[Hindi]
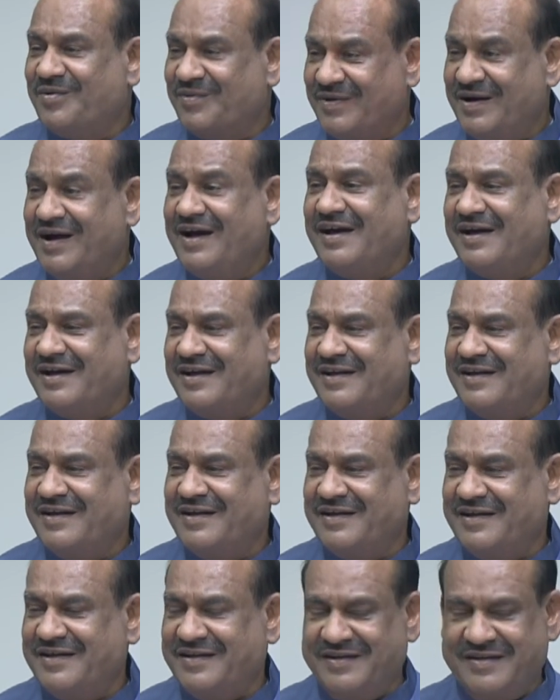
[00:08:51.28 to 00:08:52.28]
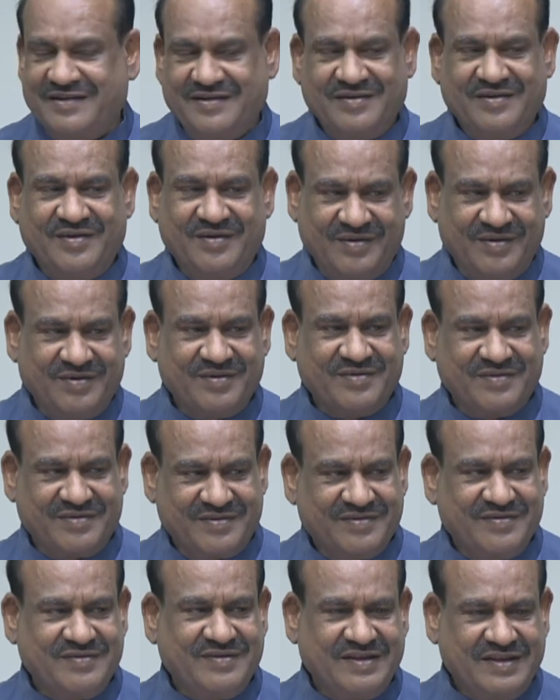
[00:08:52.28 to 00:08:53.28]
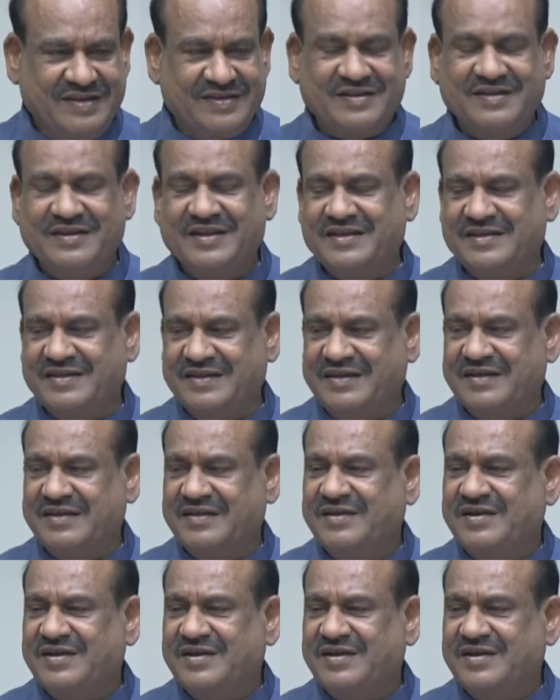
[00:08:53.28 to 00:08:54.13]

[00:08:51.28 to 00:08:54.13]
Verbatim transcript: होगा और इसलिए